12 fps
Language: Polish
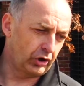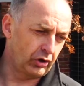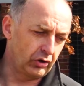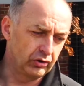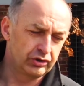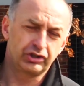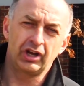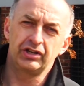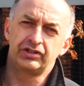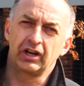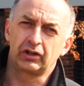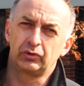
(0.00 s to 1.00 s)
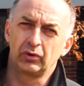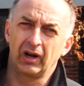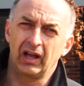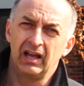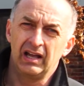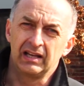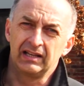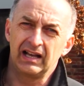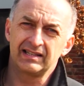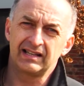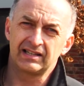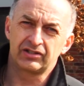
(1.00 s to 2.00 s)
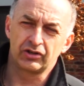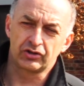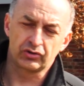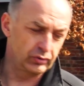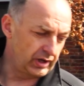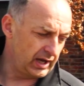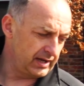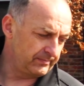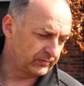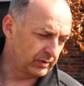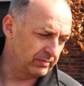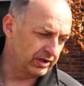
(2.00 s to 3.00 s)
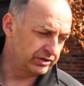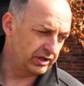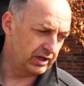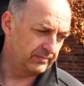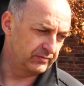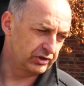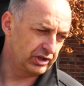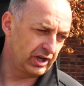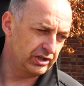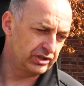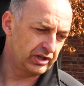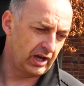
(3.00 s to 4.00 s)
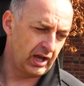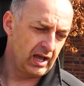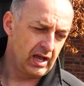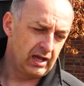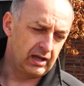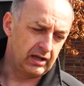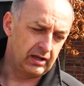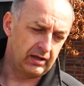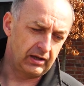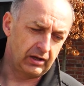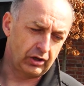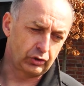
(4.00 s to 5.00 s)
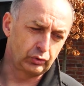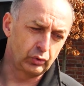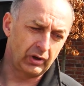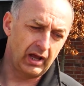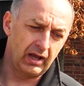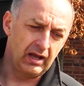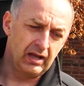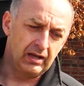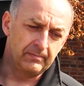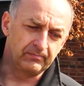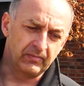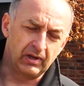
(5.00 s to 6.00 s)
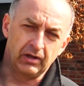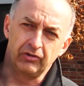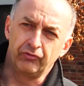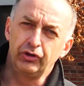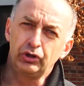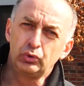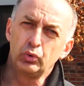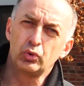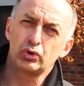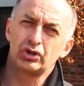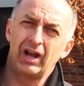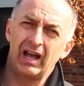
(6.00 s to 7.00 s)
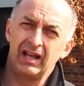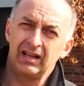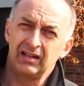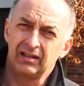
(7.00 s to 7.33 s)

To cięcie, które ja zastosuję, to będzie cięcie, e, które wydłuża